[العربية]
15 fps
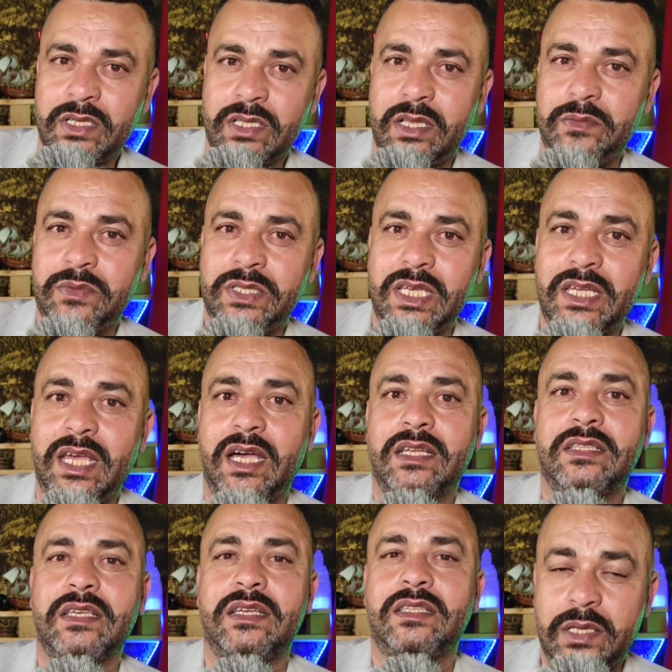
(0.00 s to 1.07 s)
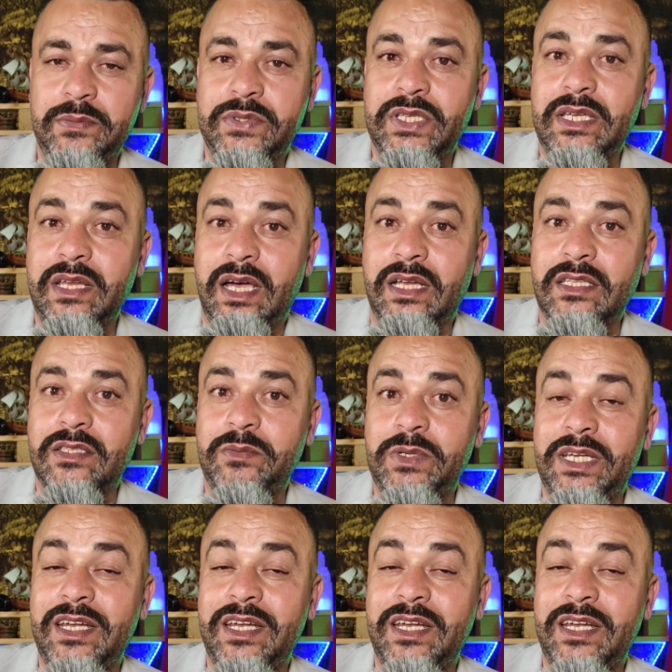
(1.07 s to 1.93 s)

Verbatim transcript: تلمسان ارض تلمسان ارض من